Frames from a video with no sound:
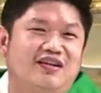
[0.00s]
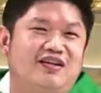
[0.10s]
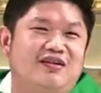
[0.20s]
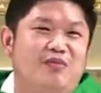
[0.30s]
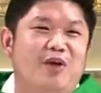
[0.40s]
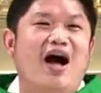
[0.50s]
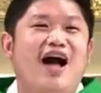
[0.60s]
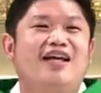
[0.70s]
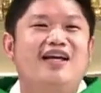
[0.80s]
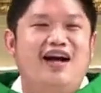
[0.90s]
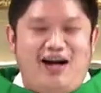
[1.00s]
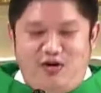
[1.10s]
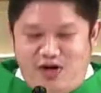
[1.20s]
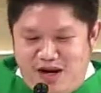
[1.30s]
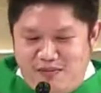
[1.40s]
Berbahagia
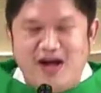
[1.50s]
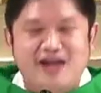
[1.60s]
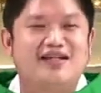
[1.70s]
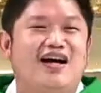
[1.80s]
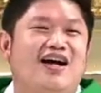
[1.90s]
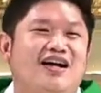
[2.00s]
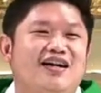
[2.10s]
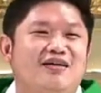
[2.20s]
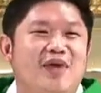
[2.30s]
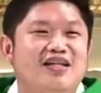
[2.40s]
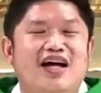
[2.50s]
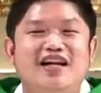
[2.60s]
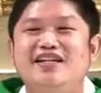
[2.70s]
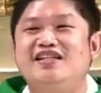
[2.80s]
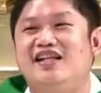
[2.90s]
kalau dalam bahasa bacaan
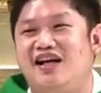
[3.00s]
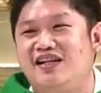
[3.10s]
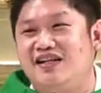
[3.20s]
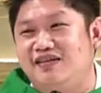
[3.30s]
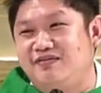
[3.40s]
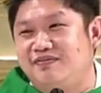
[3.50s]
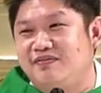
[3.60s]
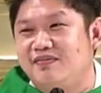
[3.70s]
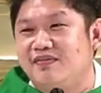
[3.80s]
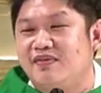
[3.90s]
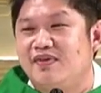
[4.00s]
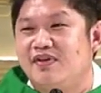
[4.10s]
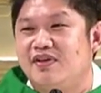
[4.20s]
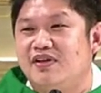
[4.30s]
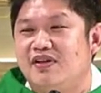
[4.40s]
Injil tadi.
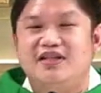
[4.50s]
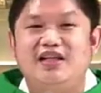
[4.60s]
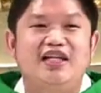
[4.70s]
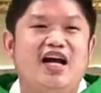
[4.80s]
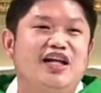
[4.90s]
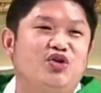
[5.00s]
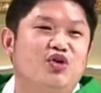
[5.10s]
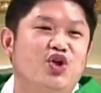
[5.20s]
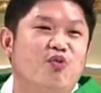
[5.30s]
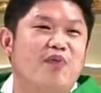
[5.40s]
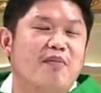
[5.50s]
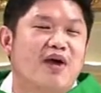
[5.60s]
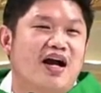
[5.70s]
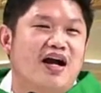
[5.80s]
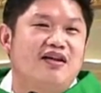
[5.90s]
Kesetiaan itu
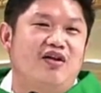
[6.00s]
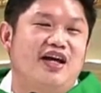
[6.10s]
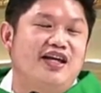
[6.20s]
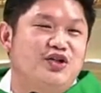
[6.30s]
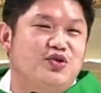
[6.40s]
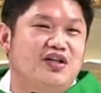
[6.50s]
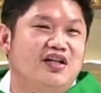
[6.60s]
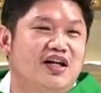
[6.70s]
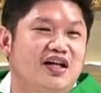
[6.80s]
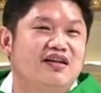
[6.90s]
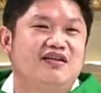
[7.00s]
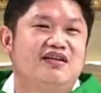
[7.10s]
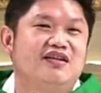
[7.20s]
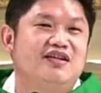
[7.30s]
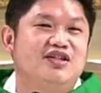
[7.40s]
diumpamakan oleh Yesus sendiri,
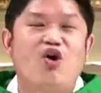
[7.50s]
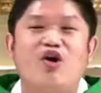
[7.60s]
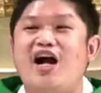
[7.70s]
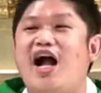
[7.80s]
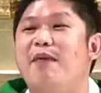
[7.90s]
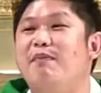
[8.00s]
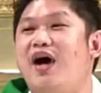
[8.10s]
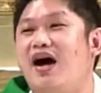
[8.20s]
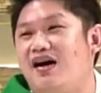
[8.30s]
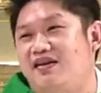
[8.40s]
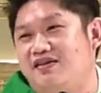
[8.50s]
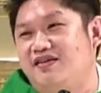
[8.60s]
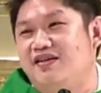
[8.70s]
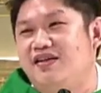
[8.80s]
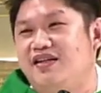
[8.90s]
seorang hamba
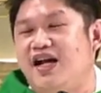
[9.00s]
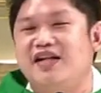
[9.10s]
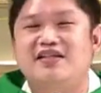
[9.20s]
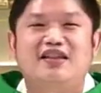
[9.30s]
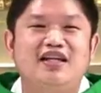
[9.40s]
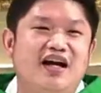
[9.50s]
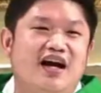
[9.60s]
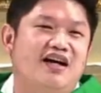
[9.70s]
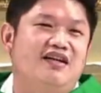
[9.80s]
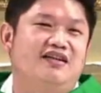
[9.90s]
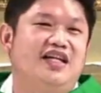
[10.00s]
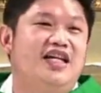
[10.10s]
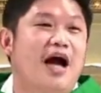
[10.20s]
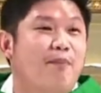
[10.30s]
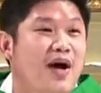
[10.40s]
yang setia
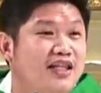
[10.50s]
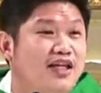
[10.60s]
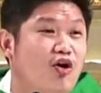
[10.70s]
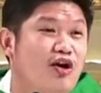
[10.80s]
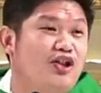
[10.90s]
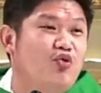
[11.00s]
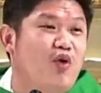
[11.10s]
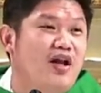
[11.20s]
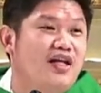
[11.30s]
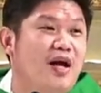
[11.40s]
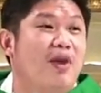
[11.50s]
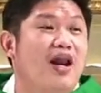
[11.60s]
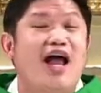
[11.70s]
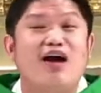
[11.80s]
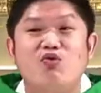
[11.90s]
didapati oleh tuannya
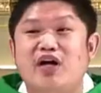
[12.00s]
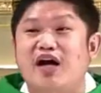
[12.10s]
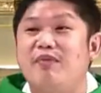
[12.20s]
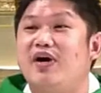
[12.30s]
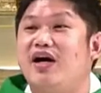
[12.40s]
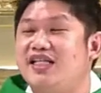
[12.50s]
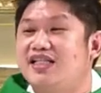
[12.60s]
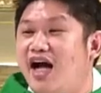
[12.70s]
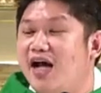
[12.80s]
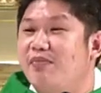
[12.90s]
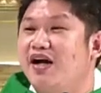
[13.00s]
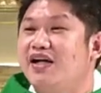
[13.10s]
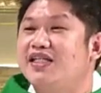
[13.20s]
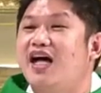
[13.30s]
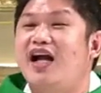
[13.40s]
melakukan
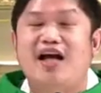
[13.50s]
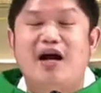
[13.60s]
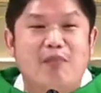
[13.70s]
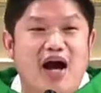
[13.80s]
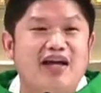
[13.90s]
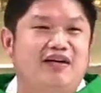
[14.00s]
pekerjaan-pekerjaan yang baik.